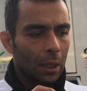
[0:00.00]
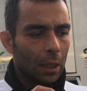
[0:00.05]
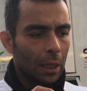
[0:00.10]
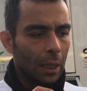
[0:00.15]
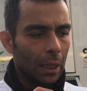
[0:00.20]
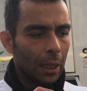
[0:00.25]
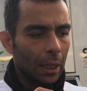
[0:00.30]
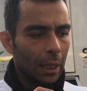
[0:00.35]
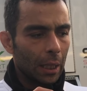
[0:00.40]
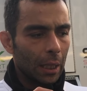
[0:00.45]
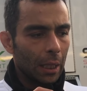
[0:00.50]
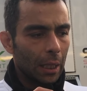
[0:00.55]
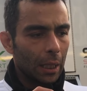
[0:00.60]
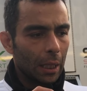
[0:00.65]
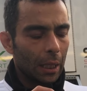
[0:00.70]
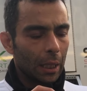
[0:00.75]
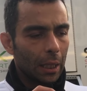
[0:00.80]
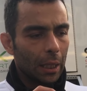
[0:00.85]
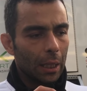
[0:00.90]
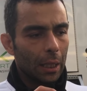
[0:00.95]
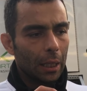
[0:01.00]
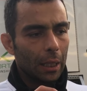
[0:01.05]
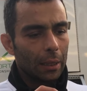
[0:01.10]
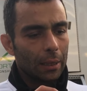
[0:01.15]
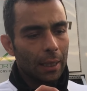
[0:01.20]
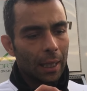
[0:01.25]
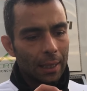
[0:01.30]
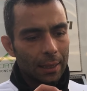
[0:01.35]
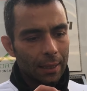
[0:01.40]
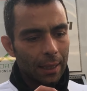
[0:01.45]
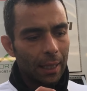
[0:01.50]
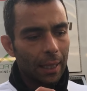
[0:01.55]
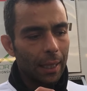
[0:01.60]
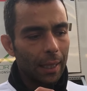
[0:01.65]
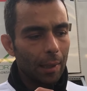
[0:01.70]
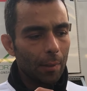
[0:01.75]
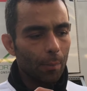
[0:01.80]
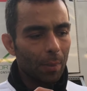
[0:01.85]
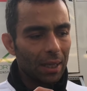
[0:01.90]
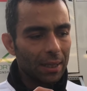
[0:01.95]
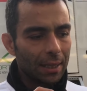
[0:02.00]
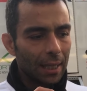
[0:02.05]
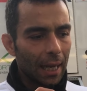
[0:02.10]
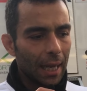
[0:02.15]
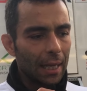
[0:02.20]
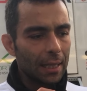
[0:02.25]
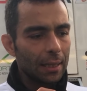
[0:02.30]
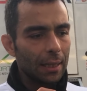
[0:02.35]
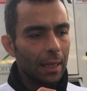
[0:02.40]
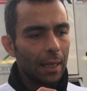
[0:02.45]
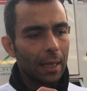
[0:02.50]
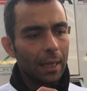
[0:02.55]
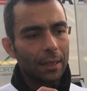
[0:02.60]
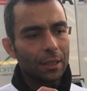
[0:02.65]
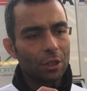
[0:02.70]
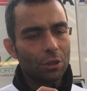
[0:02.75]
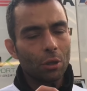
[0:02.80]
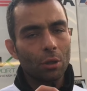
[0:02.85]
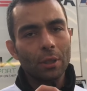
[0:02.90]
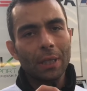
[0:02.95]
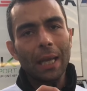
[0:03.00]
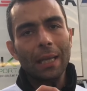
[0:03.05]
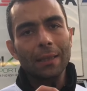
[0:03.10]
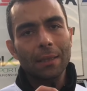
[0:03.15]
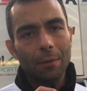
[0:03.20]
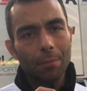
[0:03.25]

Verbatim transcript: eh, tante battaglie, ci sono tanti